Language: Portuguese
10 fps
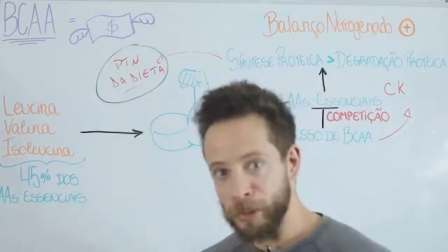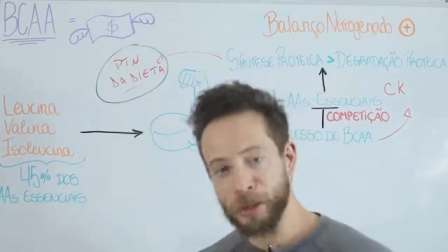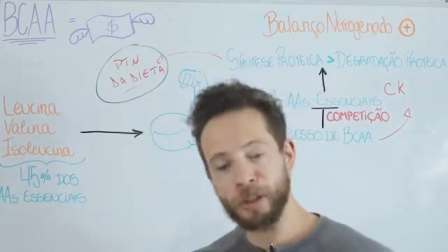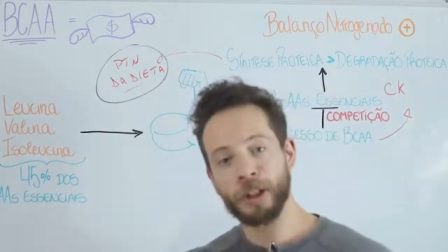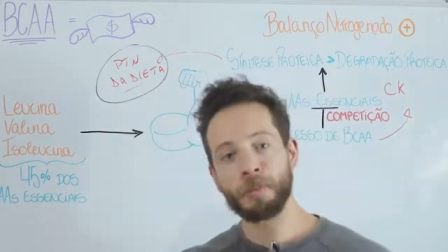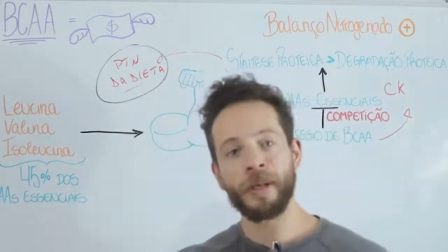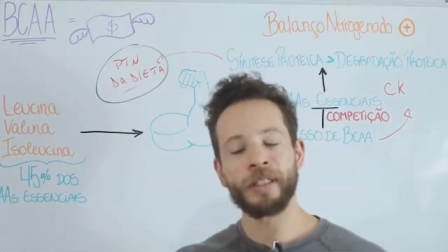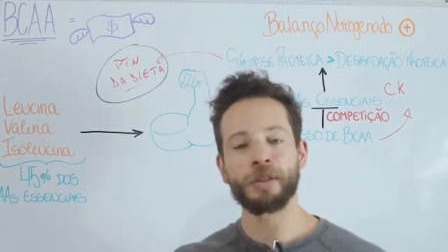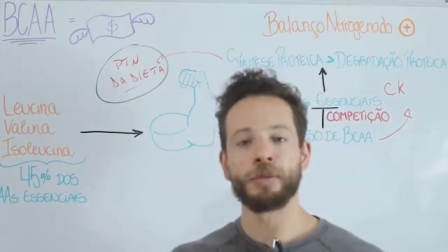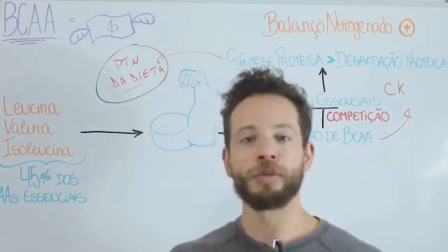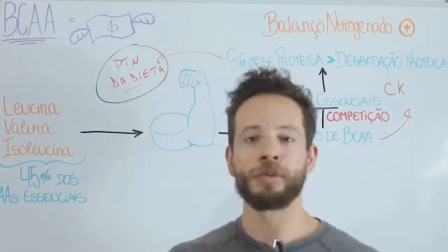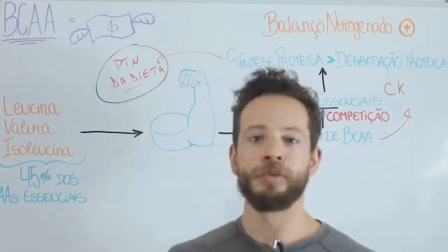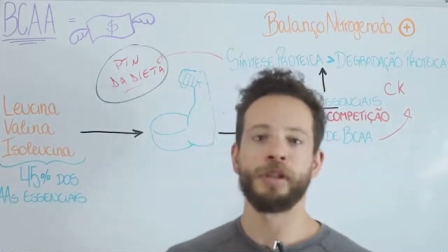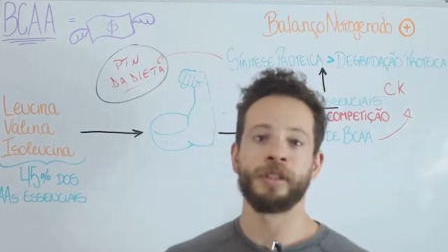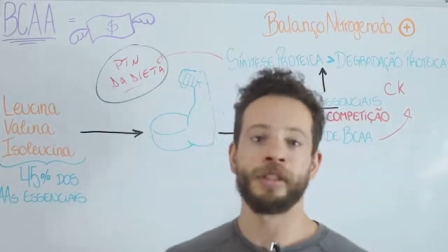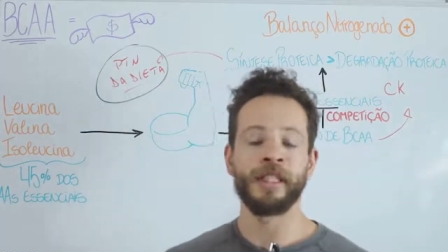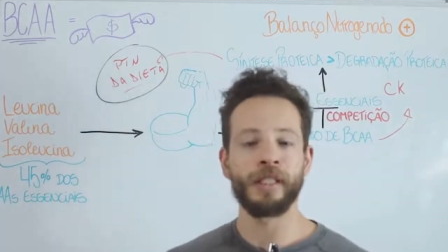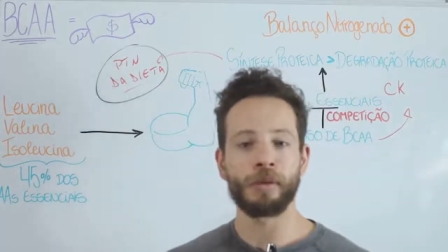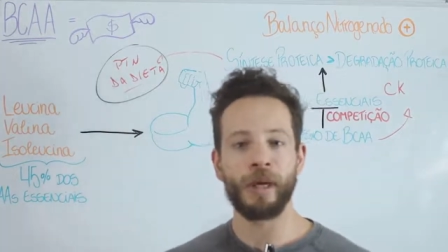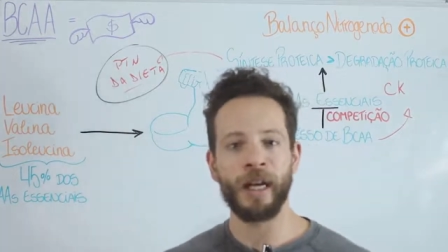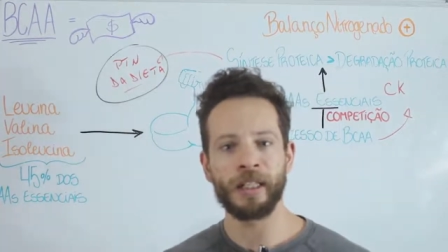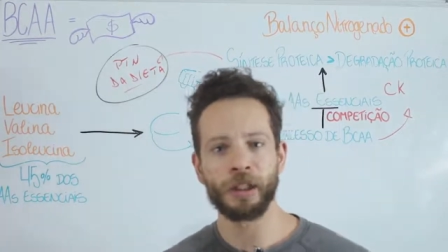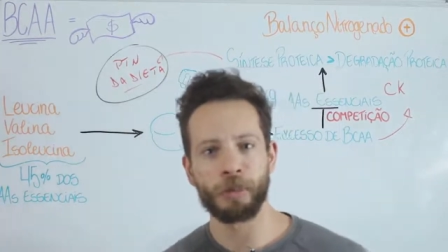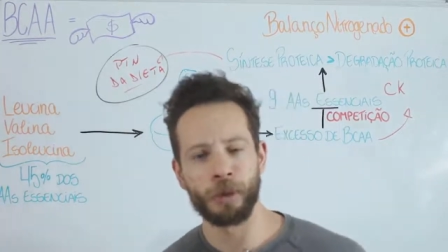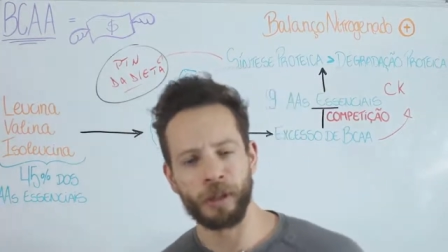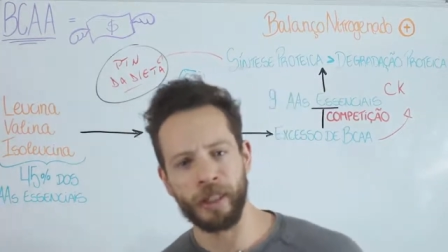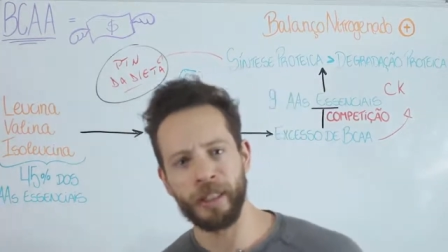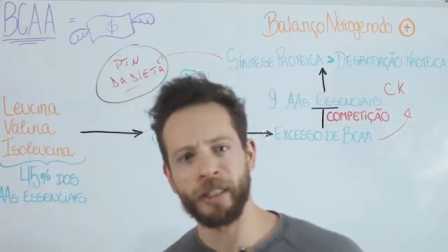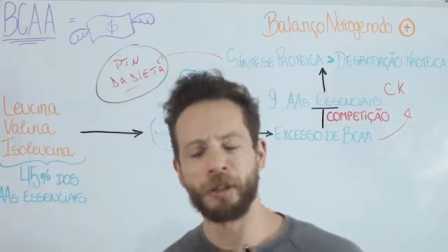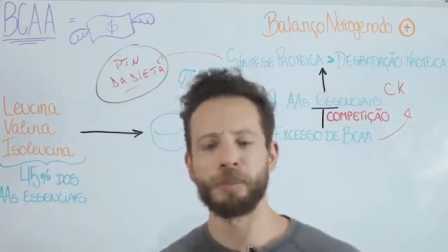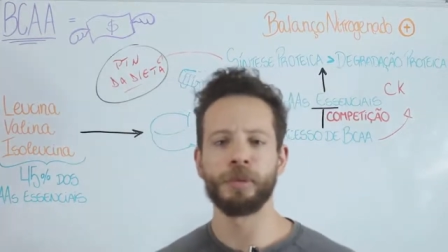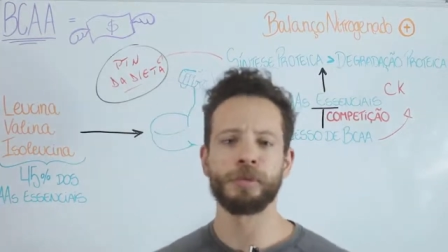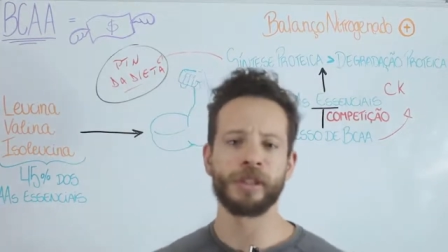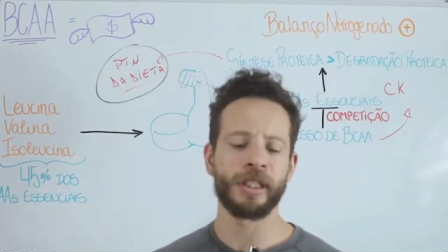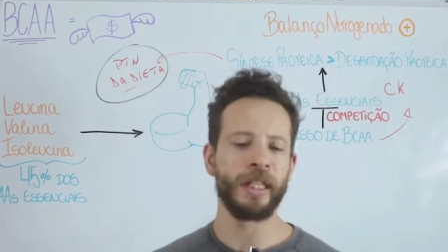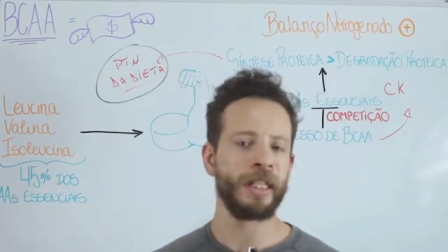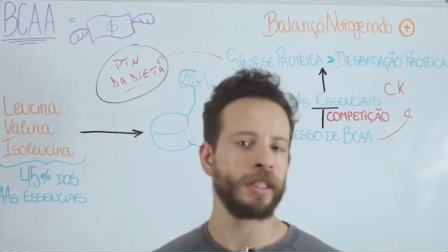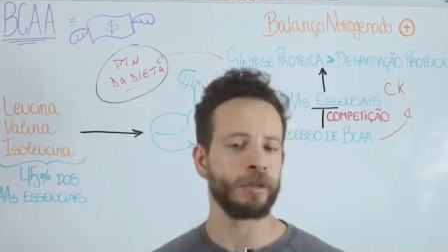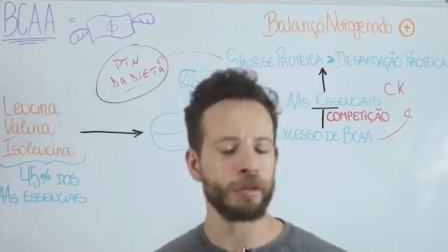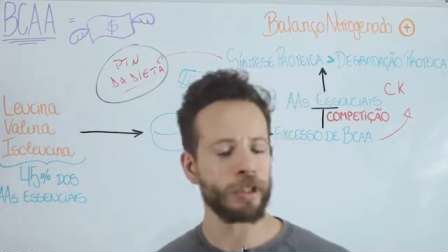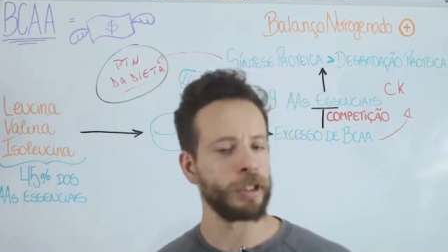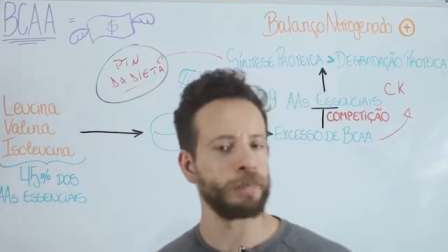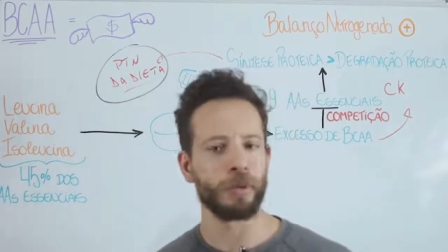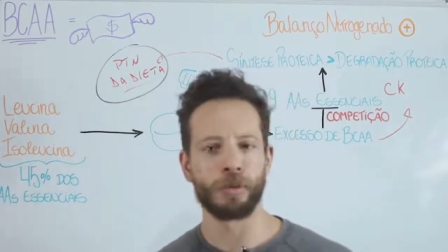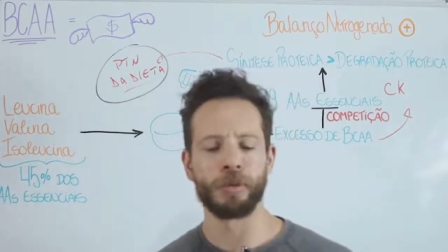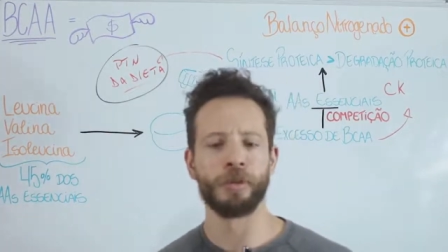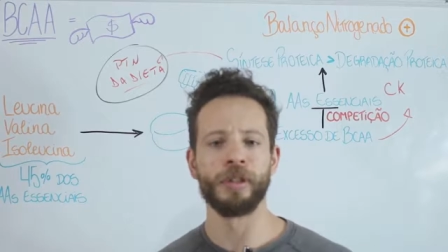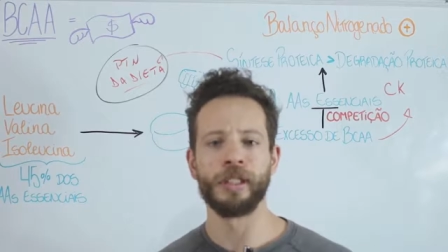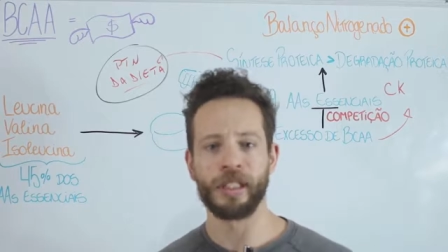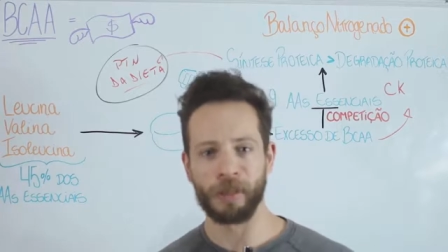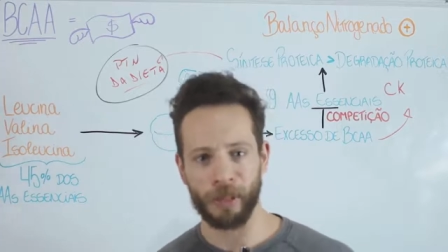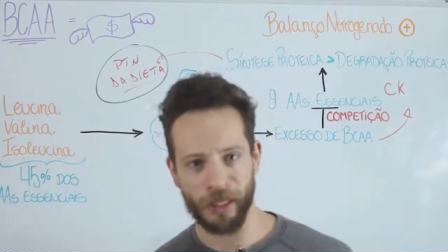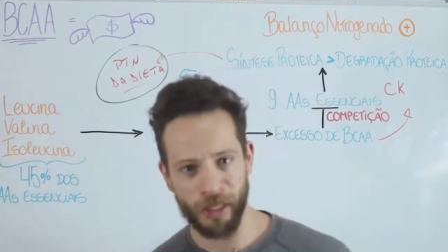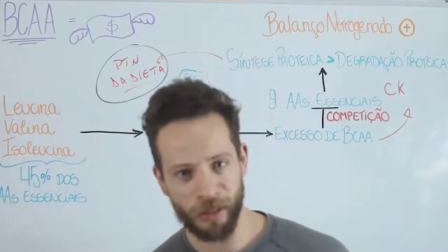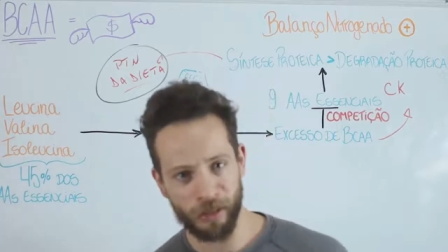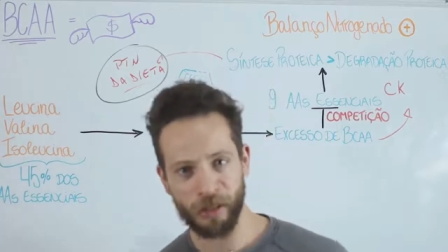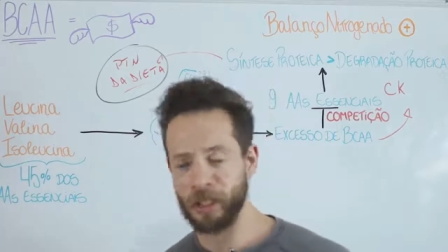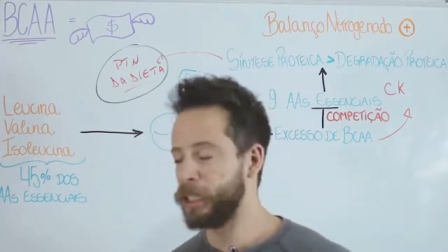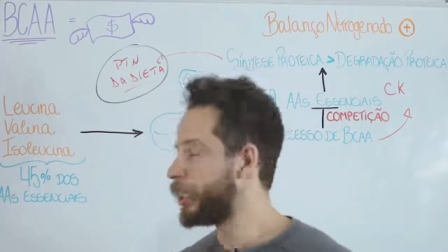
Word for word: Mas quando a gente pega estudos com doses adequadas de proteína, 1.6 a 2.2 grama quilo,